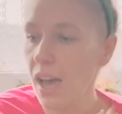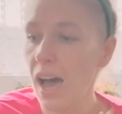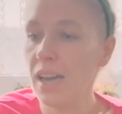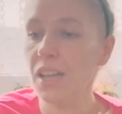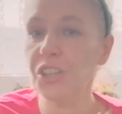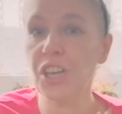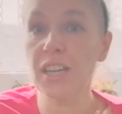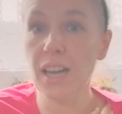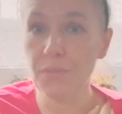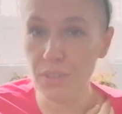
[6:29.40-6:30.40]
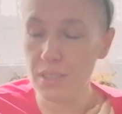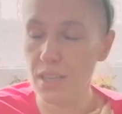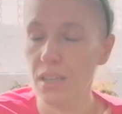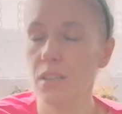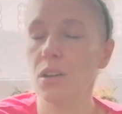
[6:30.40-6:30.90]
Ale
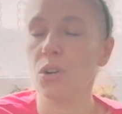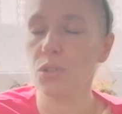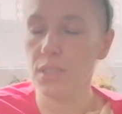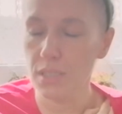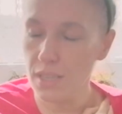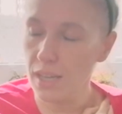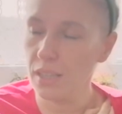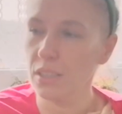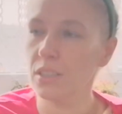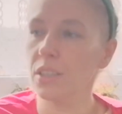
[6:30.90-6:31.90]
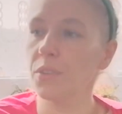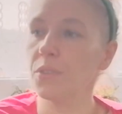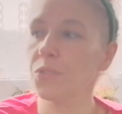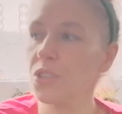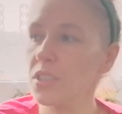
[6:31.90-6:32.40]
nienawidzę rodzynek i tych
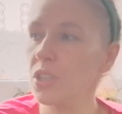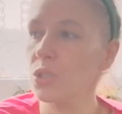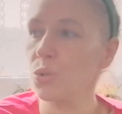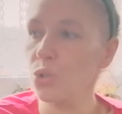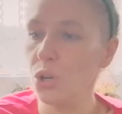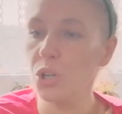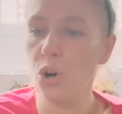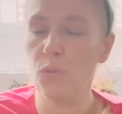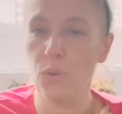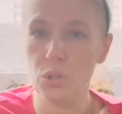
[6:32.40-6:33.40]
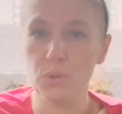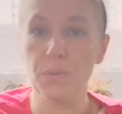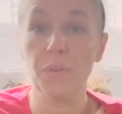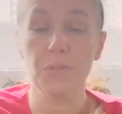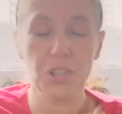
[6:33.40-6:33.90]
wszystkich suszonych owoców
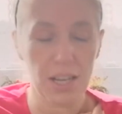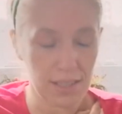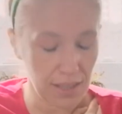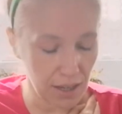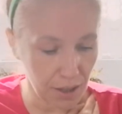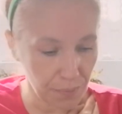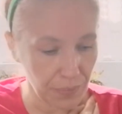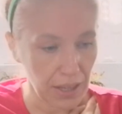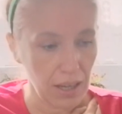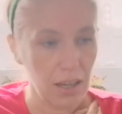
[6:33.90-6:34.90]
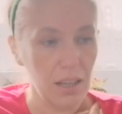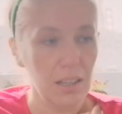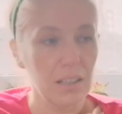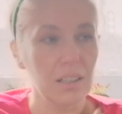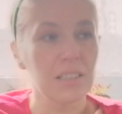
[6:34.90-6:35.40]
w ciastach
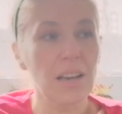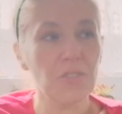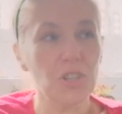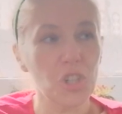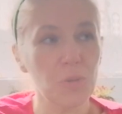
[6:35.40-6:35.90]
i zawsze się